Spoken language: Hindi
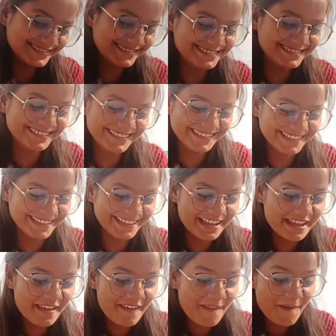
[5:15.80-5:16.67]
में लेके क्या
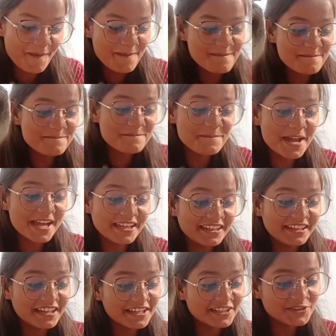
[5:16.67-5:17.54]
सोच रही हो मैं
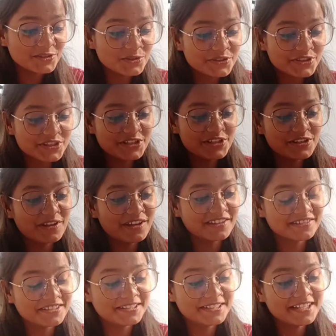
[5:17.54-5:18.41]
ये सोच रही कि
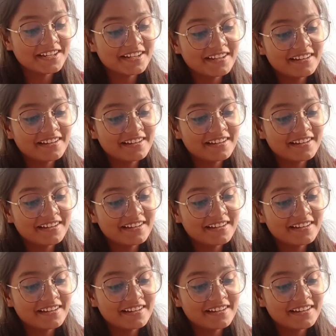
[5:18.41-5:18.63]
इसने